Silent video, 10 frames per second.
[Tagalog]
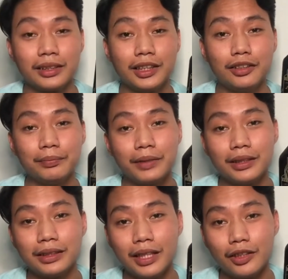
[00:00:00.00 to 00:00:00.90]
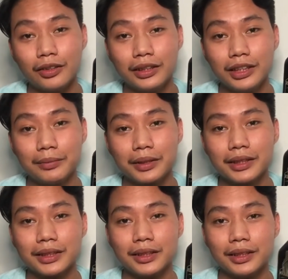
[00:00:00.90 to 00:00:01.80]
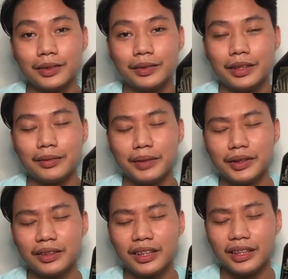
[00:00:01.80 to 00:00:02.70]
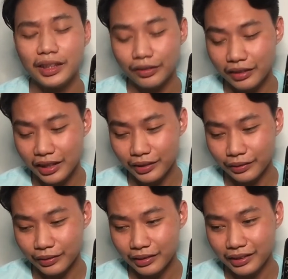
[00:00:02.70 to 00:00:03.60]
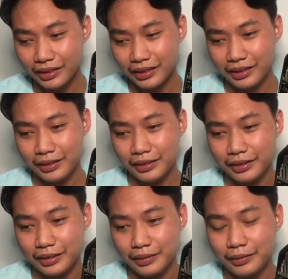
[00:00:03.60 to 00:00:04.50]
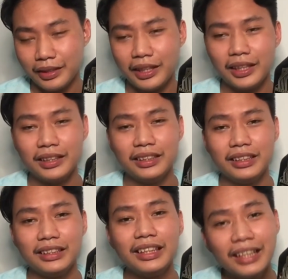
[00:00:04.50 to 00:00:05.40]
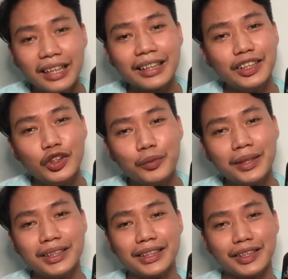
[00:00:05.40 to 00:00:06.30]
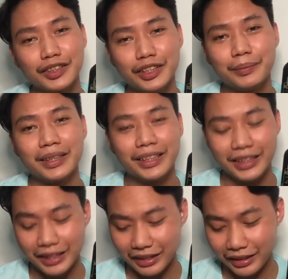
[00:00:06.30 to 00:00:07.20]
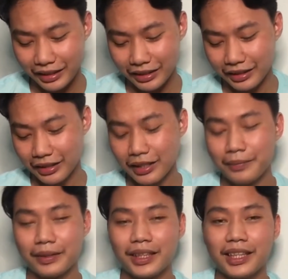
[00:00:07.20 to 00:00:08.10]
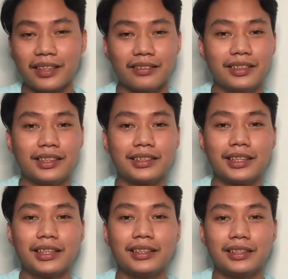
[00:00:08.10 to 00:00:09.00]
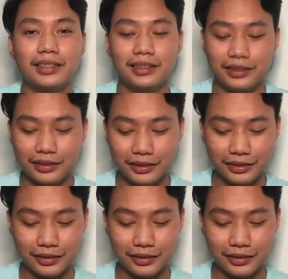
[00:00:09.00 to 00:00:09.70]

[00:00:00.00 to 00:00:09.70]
Nagiinom pa na ako kanina mag-isa dito and medyo nahihilo na ako. And hindi lang inuman session ang mangyayari. Magkakaroon din tayo ng